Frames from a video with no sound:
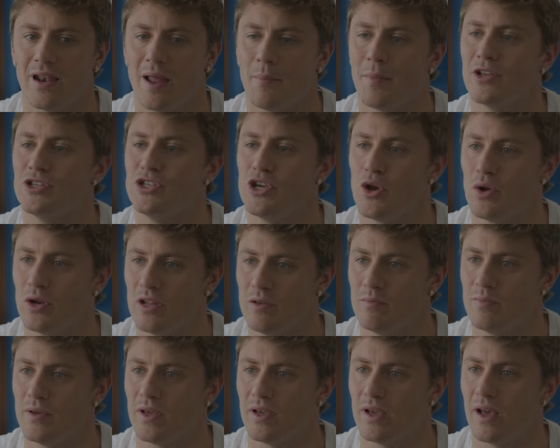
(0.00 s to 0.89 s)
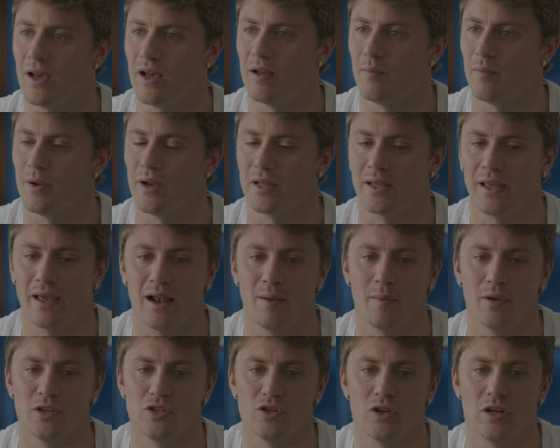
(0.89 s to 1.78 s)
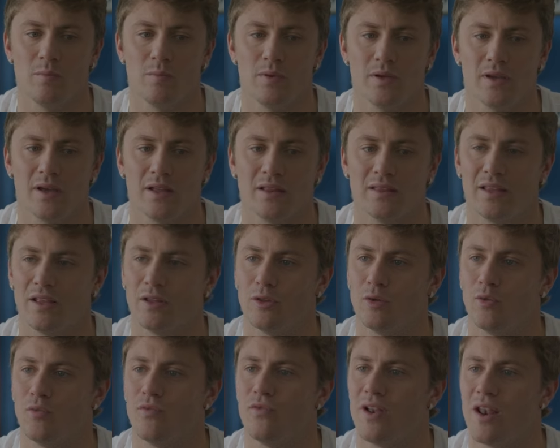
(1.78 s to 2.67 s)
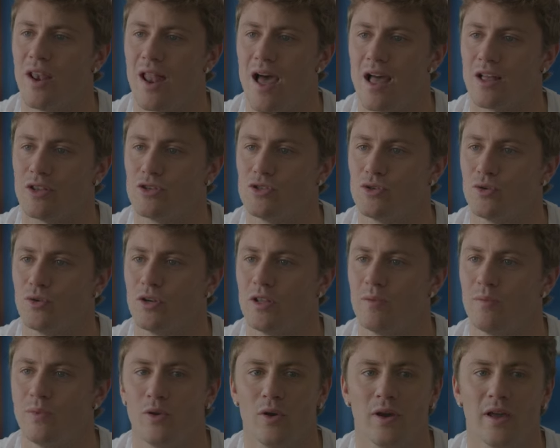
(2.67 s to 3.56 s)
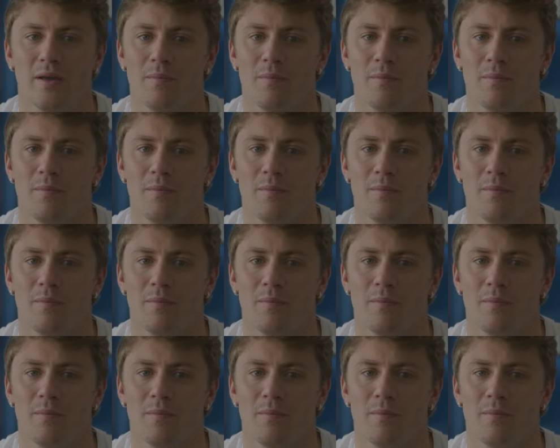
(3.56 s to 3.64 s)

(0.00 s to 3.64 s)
la magia olimpica, perché la magia olimpica intendo un villaggio olimpico